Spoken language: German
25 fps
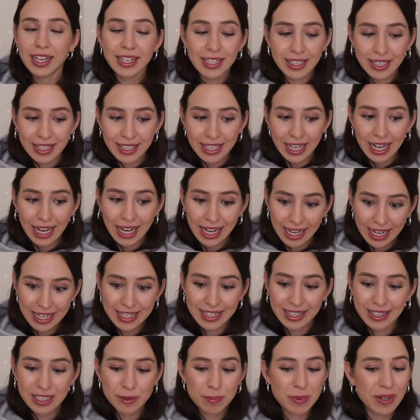Ich
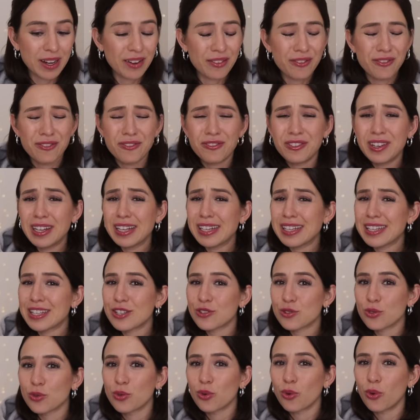allerdings bin da viel
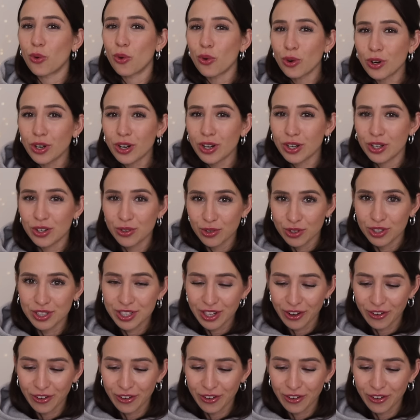zu ungeduldig